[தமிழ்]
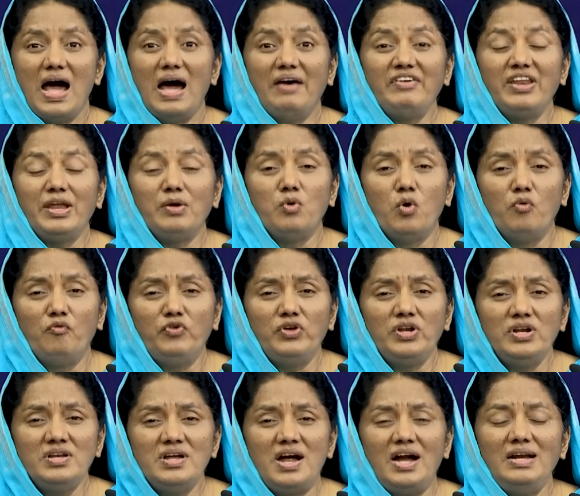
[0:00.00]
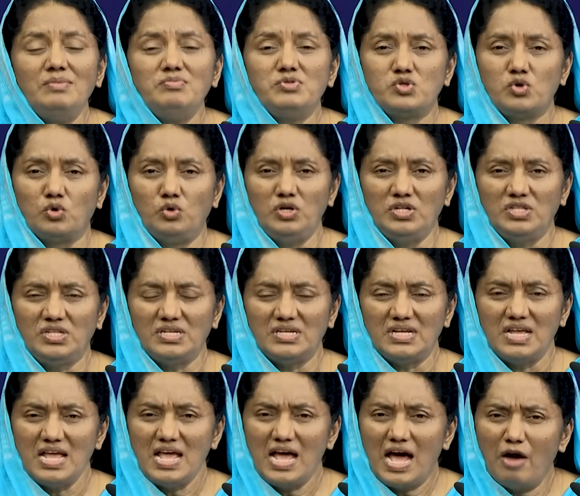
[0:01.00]
அவரை ஒவ்வொரு நாளும் தொழுது
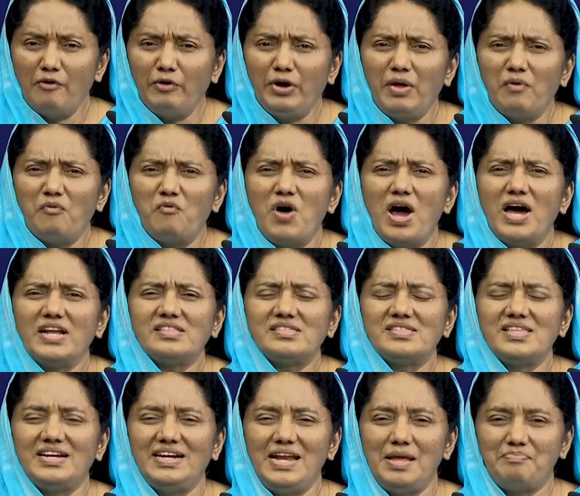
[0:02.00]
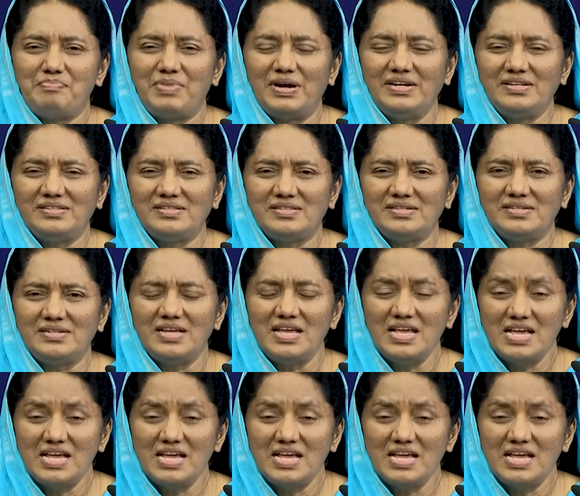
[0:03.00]
அவருடைய வார்த்தைகளை படித்து